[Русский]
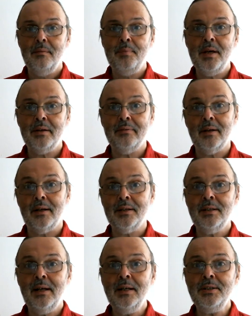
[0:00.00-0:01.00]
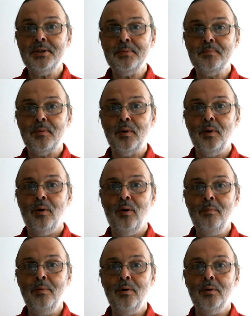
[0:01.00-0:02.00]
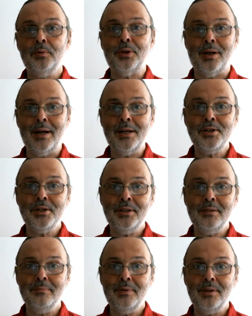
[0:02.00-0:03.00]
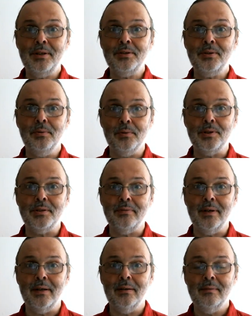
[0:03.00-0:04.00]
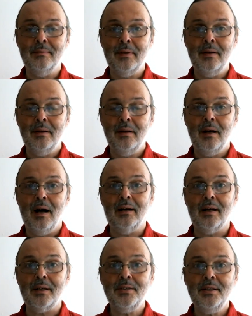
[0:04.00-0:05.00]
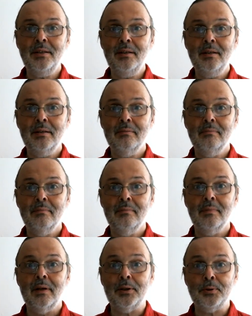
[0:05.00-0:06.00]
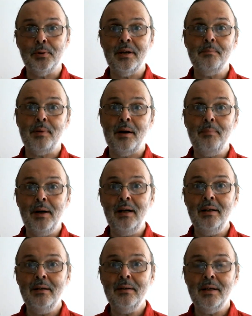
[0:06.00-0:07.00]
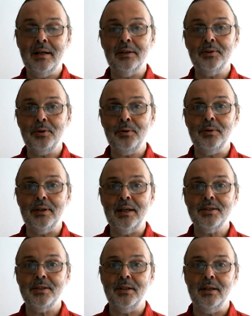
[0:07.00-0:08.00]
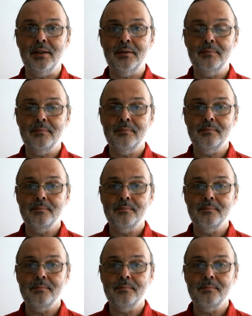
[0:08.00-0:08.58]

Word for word: Первый рассказ об утраченном искусстве, о картинах, которые пропали и которых у нас нет.